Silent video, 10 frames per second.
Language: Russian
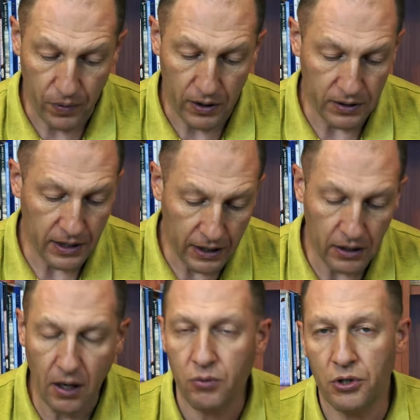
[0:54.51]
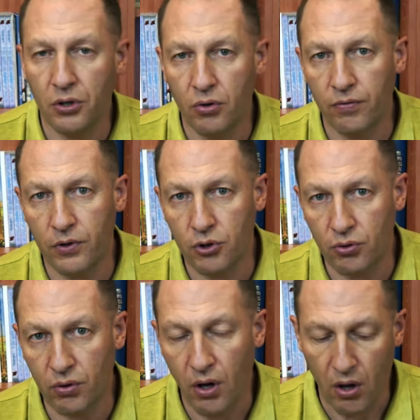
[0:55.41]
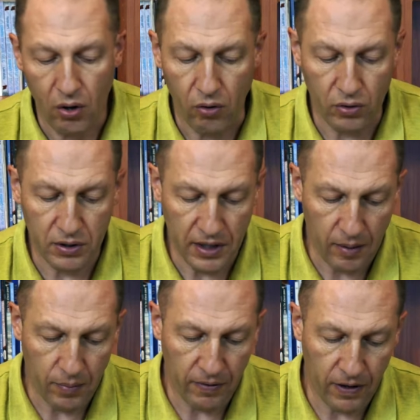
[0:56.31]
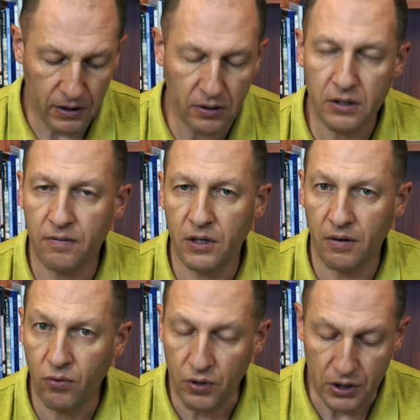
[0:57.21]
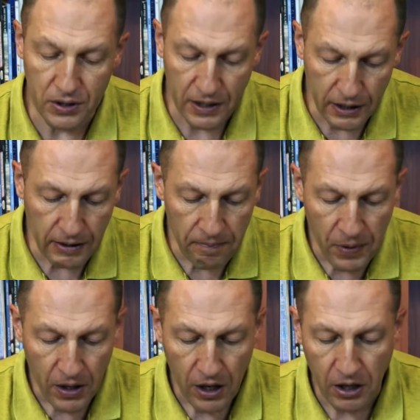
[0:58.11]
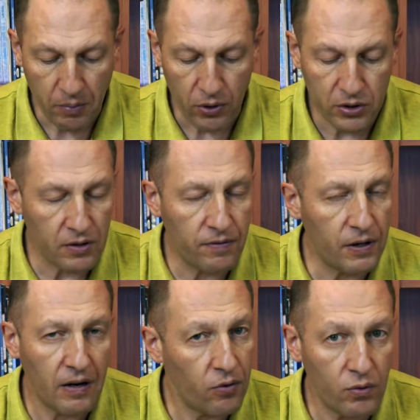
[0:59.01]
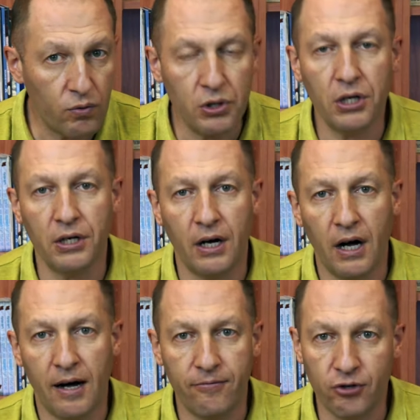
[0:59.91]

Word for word: Из гонителя учеников Иешуа он сам превратился в одного из них, и не просто в рядового ученика, а в